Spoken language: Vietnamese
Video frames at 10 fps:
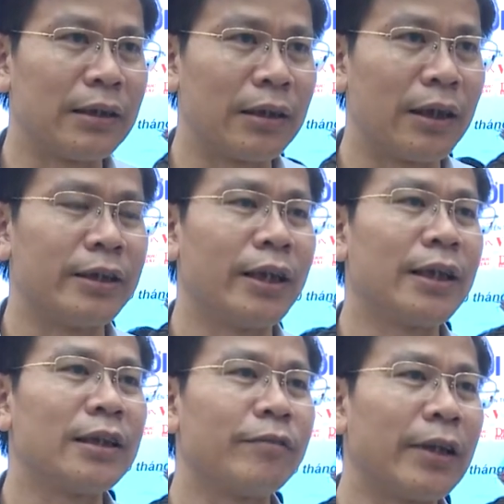dựa trên
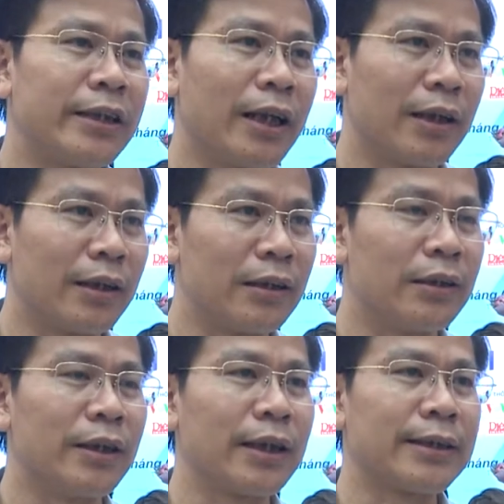cái sự phát triển từ
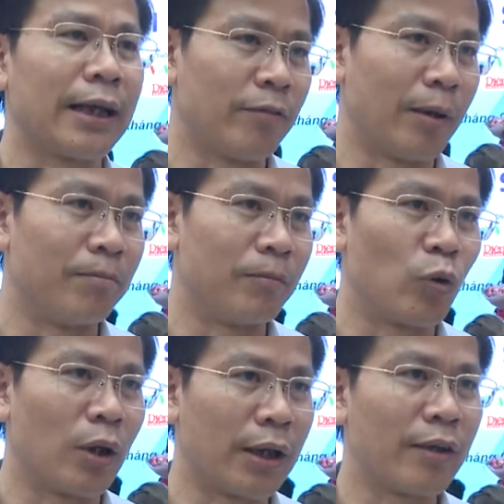những cái sản phẩm
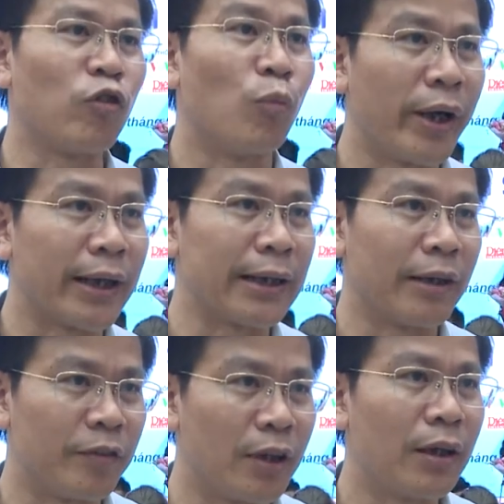của các vùng miền các địa
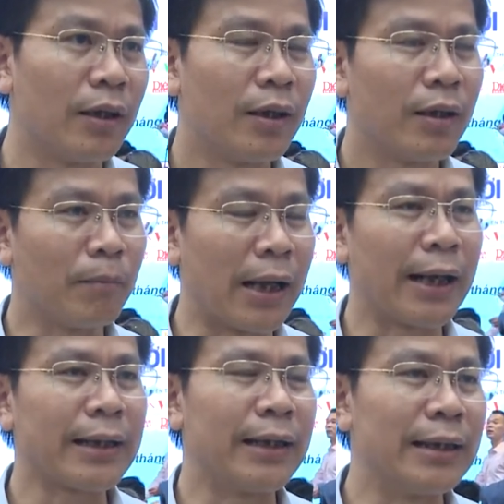phương bằng
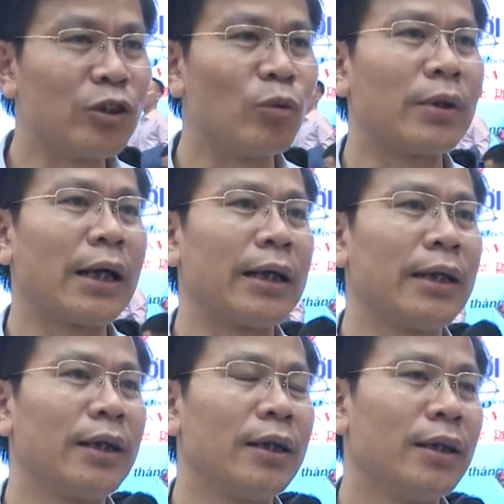cách là ứng dụng các cái